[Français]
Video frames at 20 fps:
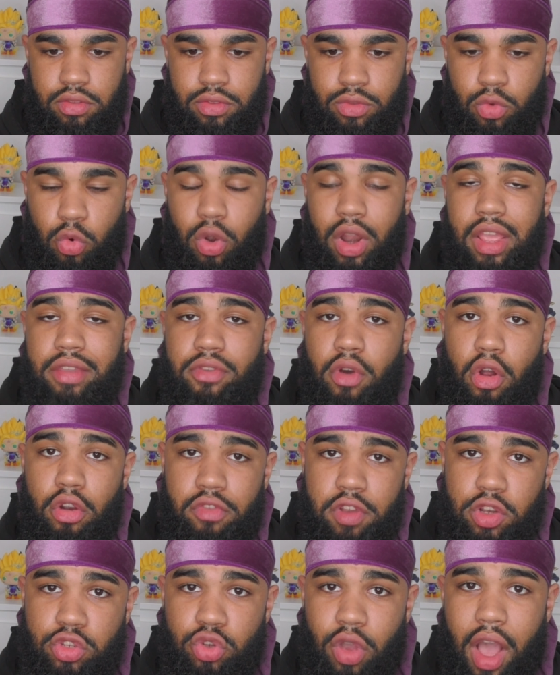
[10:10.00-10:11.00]
Donc là il va
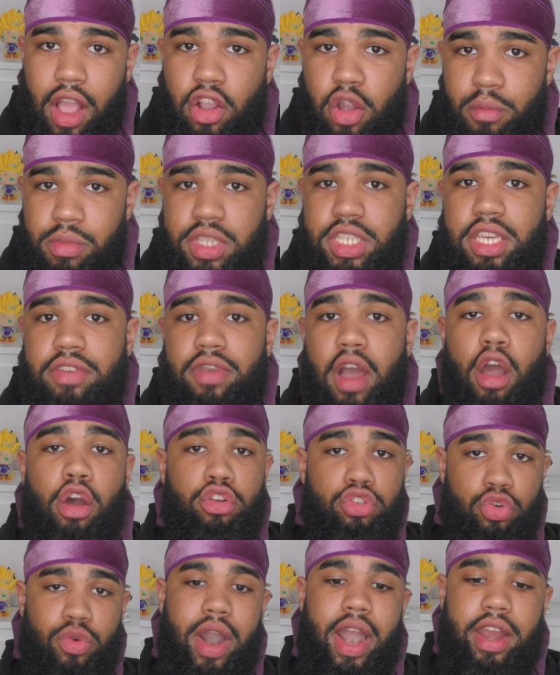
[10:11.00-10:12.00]
enlever le dural comme il dit, il va
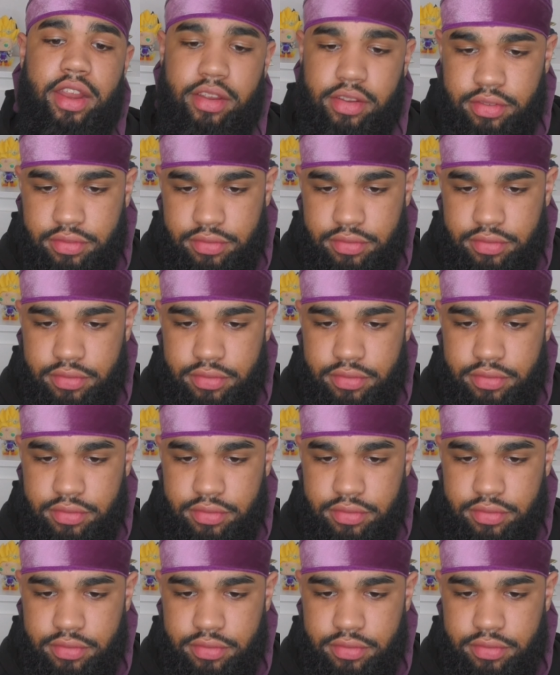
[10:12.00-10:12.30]
unrag.